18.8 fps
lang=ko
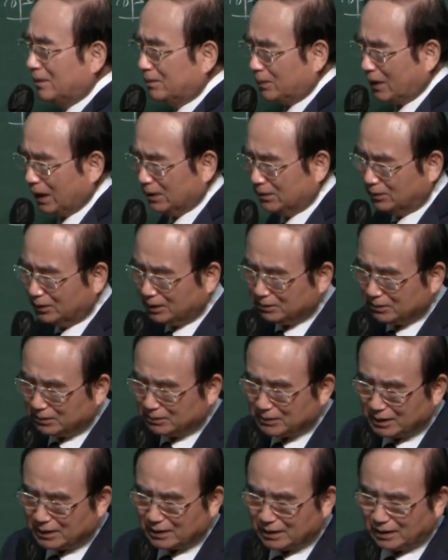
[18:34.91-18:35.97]
바이블이
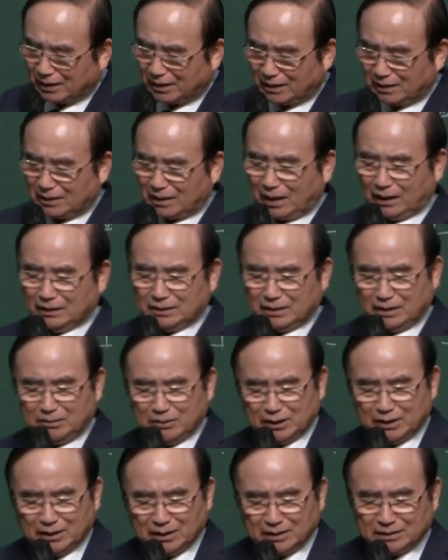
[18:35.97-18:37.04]
뭡니까?
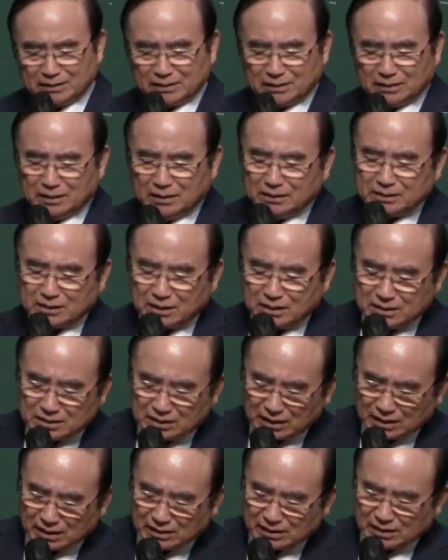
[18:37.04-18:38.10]
하나님에 대해서 영적인
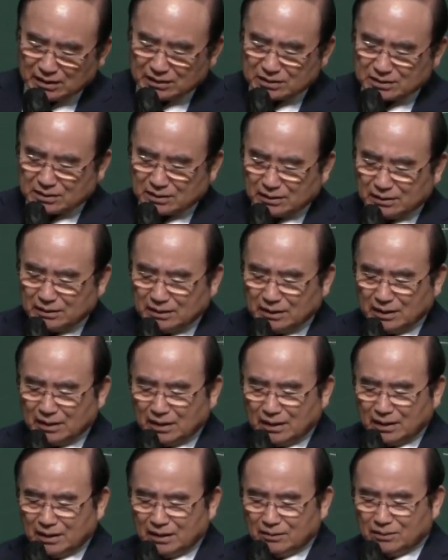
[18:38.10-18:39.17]
세계에 대해서
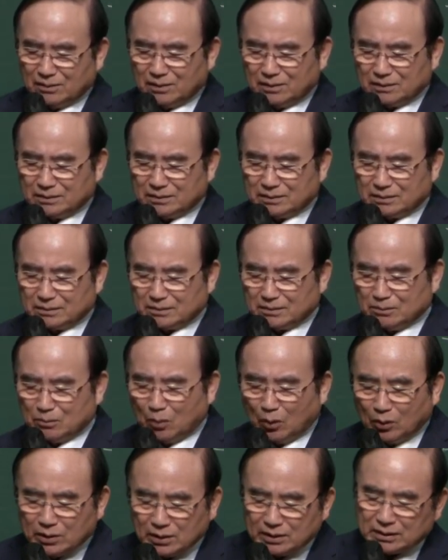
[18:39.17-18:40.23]

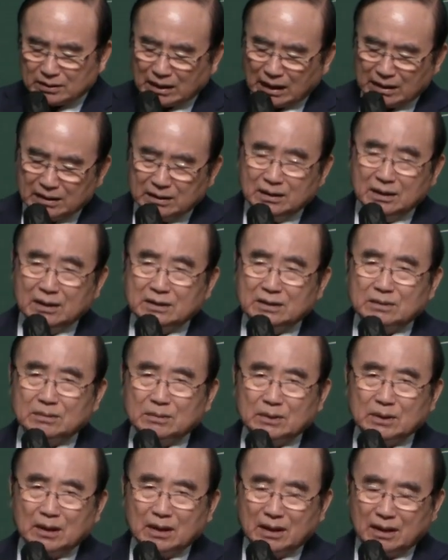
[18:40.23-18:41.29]
모든 게 다 열려
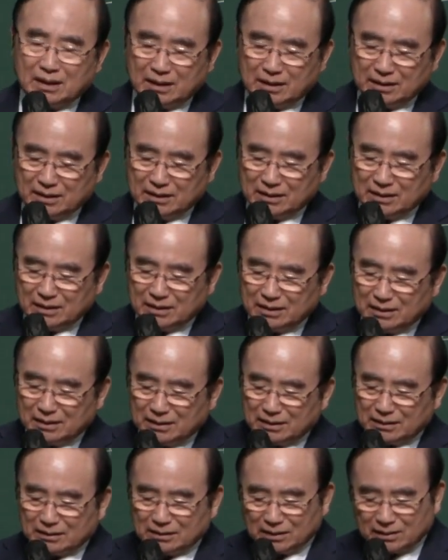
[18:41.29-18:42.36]
있습니다.
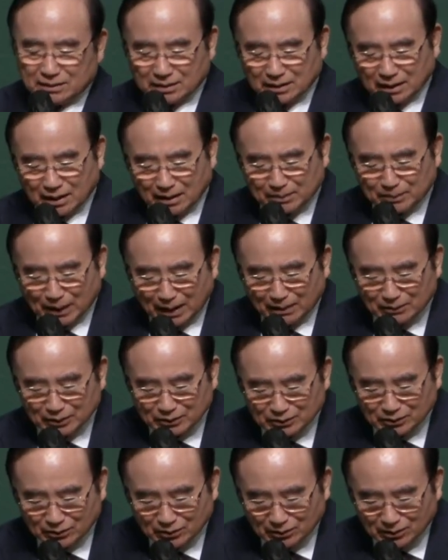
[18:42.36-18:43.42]
근데 거기까 그
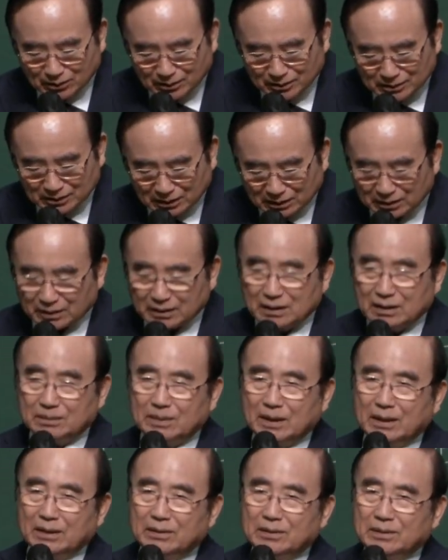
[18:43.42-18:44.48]
마음을 두고 성경을
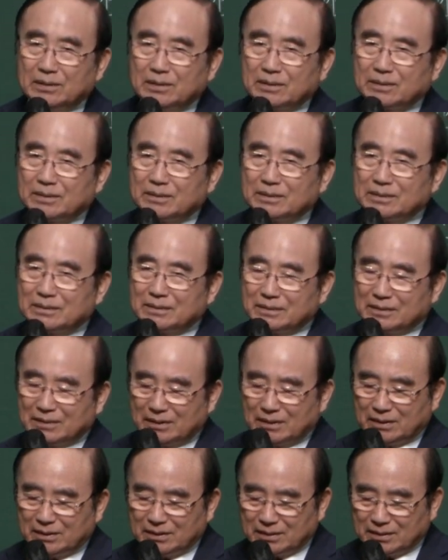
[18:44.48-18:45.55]
봐요.
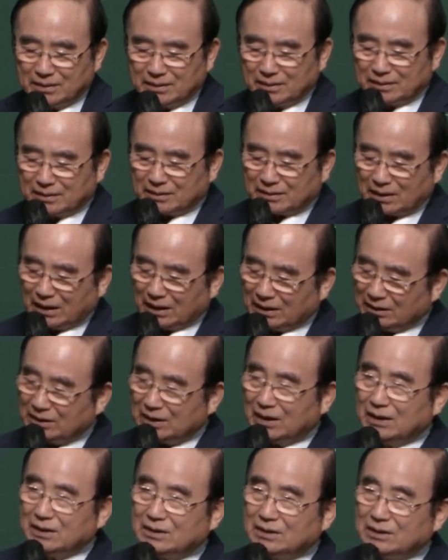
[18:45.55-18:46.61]

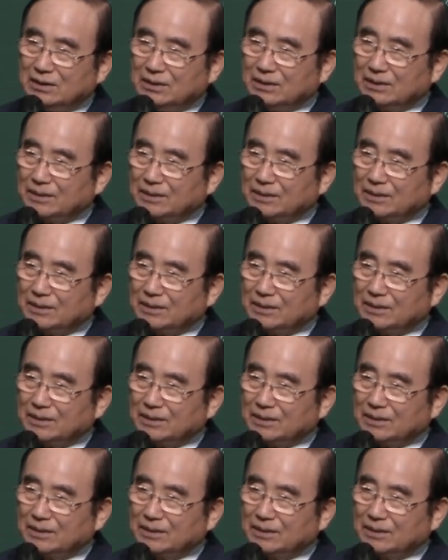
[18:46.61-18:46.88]
굉장하지요.